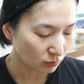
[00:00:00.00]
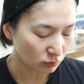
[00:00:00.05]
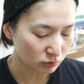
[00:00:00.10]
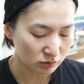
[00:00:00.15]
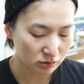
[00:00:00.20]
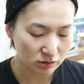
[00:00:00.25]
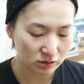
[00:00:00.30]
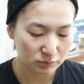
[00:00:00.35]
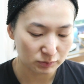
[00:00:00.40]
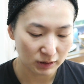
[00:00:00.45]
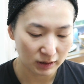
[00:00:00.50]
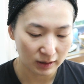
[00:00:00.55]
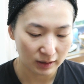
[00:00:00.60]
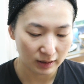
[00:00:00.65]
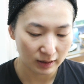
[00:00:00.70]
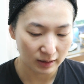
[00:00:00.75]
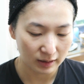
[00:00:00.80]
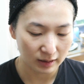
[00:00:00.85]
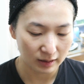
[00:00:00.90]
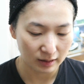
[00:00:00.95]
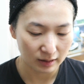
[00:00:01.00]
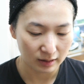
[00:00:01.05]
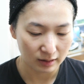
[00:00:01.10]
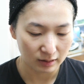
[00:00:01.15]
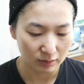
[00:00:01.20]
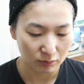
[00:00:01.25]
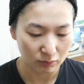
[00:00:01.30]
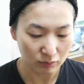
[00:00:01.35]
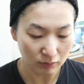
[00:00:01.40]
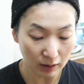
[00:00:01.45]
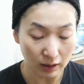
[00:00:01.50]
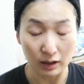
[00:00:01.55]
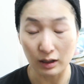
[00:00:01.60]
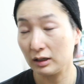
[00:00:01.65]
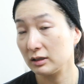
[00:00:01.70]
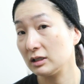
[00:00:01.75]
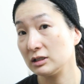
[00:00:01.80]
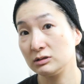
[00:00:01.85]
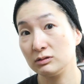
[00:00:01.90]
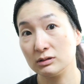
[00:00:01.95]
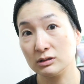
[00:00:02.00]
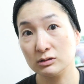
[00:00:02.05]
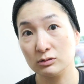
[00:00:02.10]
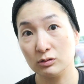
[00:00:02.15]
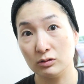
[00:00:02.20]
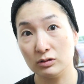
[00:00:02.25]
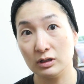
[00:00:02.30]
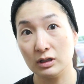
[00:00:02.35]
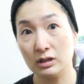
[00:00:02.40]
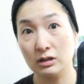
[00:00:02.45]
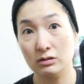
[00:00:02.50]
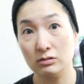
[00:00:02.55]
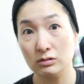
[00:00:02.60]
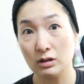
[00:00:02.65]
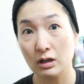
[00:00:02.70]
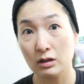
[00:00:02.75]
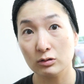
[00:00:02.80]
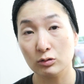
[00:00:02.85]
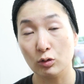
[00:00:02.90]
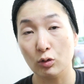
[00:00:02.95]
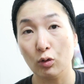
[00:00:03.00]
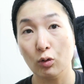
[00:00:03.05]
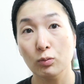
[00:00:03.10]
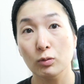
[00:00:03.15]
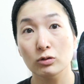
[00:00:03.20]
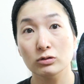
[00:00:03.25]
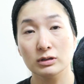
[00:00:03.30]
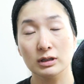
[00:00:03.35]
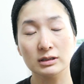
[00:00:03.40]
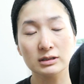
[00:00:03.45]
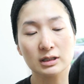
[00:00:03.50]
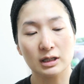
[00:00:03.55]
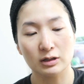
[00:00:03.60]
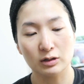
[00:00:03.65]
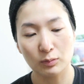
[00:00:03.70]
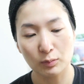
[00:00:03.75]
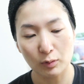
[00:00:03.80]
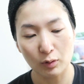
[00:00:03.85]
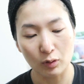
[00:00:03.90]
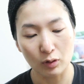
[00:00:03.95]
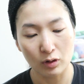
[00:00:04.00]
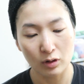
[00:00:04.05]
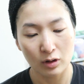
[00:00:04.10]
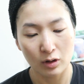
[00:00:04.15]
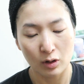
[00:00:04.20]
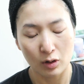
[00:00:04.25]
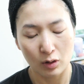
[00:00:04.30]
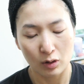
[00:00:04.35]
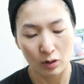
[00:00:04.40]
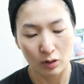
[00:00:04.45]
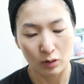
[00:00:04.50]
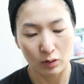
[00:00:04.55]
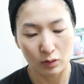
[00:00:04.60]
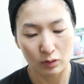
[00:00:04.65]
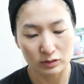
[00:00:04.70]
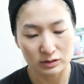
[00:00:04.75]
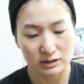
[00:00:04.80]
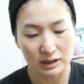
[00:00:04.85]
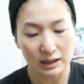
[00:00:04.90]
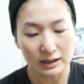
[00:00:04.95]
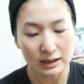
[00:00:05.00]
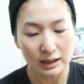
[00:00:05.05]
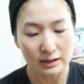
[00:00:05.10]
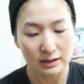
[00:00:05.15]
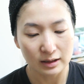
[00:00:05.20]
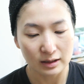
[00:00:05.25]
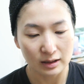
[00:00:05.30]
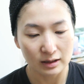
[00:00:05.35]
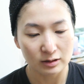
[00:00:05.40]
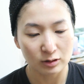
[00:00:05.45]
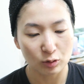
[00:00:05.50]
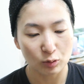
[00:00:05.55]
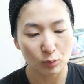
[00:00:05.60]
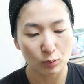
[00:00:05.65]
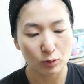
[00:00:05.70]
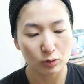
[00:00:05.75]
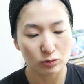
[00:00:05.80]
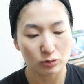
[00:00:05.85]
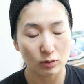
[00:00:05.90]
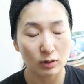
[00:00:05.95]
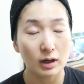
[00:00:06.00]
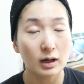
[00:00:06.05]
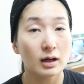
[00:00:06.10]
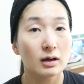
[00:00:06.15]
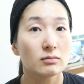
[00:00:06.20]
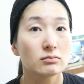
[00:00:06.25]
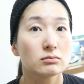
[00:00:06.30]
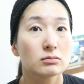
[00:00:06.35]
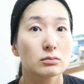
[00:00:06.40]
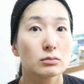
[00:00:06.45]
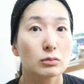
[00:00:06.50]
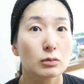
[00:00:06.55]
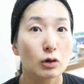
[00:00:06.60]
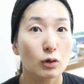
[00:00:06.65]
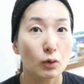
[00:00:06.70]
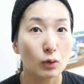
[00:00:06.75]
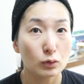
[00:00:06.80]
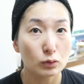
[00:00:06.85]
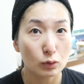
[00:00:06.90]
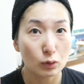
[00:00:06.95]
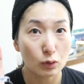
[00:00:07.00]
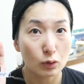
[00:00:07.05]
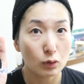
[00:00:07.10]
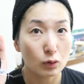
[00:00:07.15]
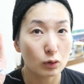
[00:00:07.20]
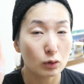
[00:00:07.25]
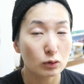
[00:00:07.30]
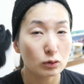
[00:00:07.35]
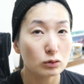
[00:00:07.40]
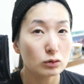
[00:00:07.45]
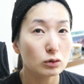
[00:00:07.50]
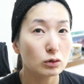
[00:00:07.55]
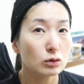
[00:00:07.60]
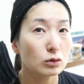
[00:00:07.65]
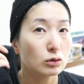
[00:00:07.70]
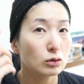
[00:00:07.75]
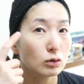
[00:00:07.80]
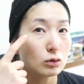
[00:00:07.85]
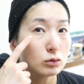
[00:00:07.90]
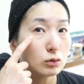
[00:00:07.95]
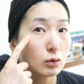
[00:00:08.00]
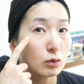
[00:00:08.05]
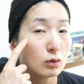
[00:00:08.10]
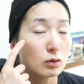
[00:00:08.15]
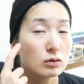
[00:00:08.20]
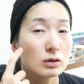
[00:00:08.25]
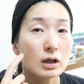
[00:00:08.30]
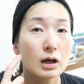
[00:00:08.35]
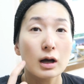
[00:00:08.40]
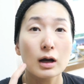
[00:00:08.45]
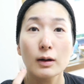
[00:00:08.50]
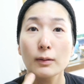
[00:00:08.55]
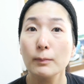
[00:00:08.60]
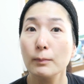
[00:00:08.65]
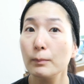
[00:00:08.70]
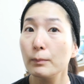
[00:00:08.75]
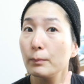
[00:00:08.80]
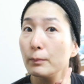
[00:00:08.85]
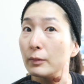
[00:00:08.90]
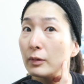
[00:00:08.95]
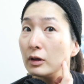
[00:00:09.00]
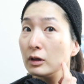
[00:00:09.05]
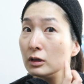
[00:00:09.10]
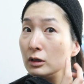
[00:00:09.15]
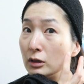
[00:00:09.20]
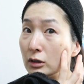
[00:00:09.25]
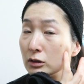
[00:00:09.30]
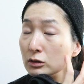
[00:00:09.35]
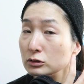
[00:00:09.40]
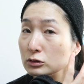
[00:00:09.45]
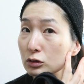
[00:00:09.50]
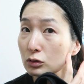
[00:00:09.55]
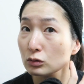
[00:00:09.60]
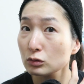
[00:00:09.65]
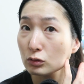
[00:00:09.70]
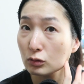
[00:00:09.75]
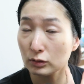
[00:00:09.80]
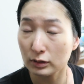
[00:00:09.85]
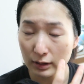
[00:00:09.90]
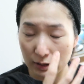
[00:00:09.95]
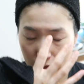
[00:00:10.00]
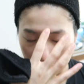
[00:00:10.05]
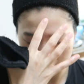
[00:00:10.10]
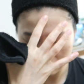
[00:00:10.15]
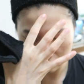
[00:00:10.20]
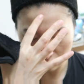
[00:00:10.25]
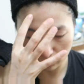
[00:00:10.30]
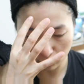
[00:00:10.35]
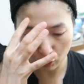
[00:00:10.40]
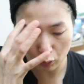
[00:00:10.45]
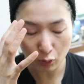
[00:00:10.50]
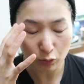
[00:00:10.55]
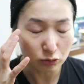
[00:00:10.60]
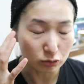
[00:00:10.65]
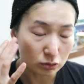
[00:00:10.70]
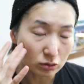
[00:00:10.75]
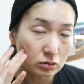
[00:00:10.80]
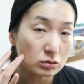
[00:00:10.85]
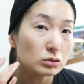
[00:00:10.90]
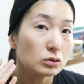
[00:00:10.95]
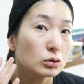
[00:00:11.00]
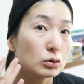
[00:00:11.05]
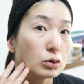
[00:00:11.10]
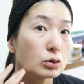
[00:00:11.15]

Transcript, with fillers: おすすめは私はすごきるなと思うんですけども、残念だなって思うのがこの黒の粉がちょっとね残る。